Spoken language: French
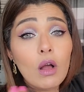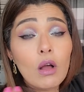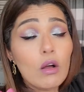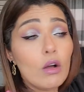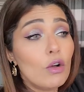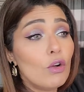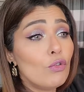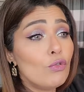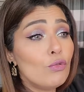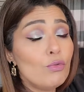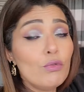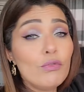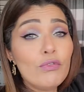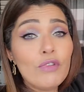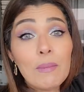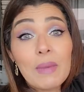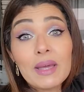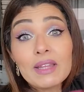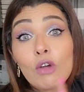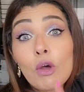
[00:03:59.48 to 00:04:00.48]
Euh, vous
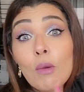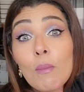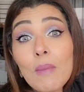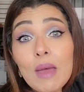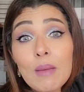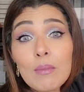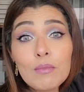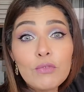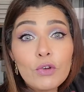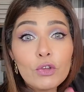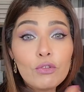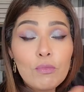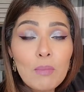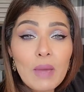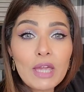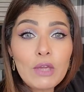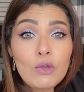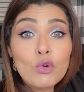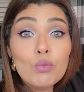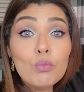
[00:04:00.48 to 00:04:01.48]
pouvez mettre même votre
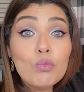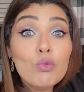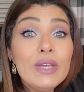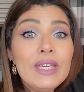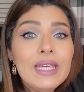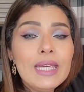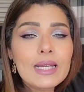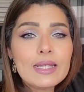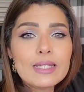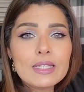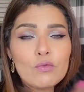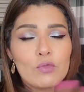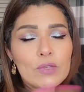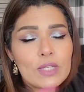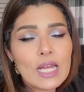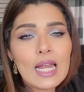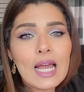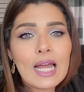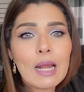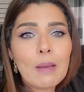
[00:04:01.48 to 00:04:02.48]
maillot mouillé si vous
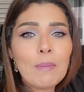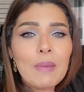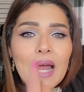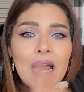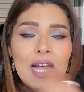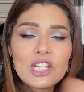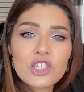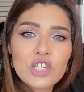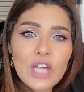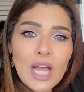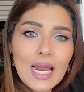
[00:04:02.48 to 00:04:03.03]
allez à la plage